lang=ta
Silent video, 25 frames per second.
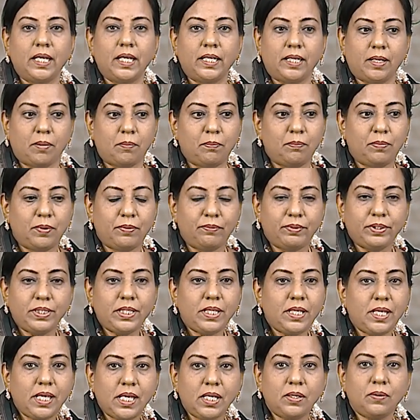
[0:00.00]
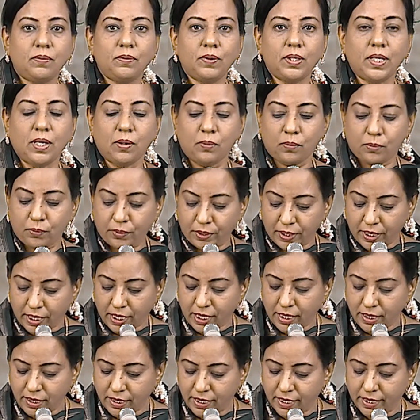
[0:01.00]
நம்ம வந்து ஈக்குவலாக ஒரே
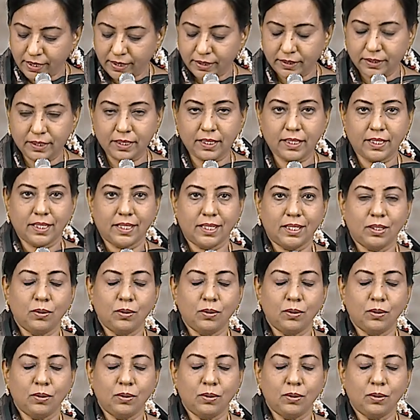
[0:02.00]
நேரத்தில்